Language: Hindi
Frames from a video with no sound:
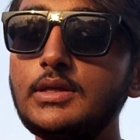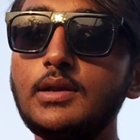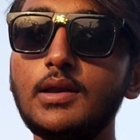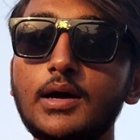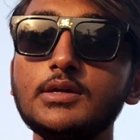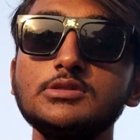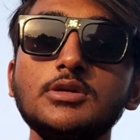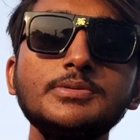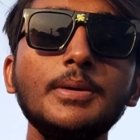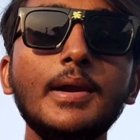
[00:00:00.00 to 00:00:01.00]
की लागत
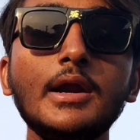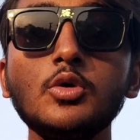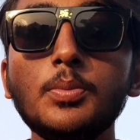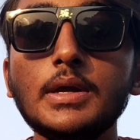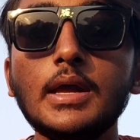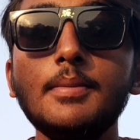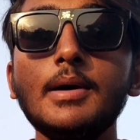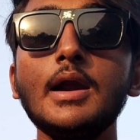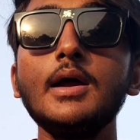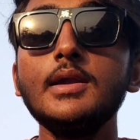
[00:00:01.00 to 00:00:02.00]
सबसे पहला टॉपिक है
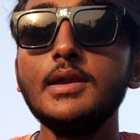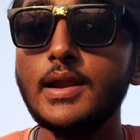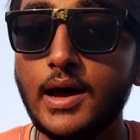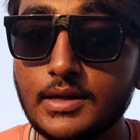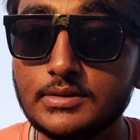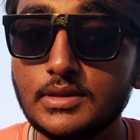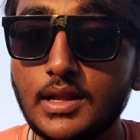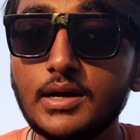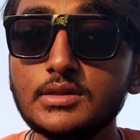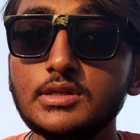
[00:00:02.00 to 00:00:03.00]
हमारा लागत
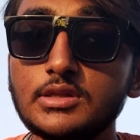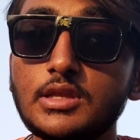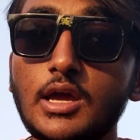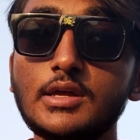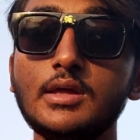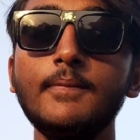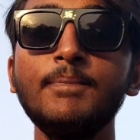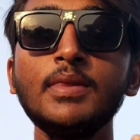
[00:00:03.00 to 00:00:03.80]
लागत कितनी आई